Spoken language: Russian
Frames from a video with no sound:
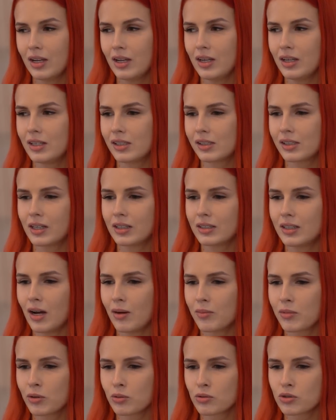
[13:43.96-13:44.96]
или
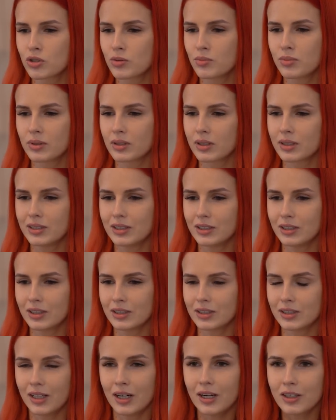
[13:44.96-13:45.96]
когда мне нужно было
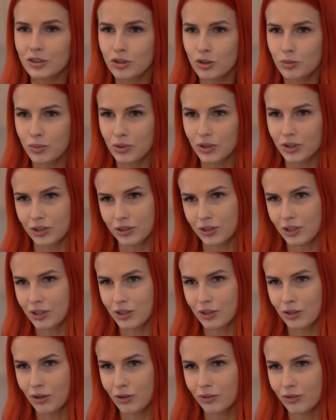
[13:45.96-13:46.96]
сделать кардио после
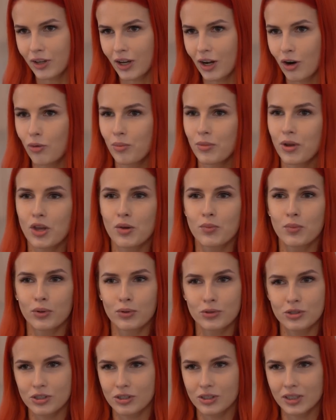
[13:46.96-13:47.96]
тренировки, а у меня не
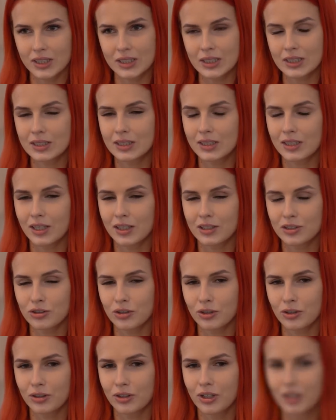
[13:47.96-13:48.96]
получилось сделать кардио.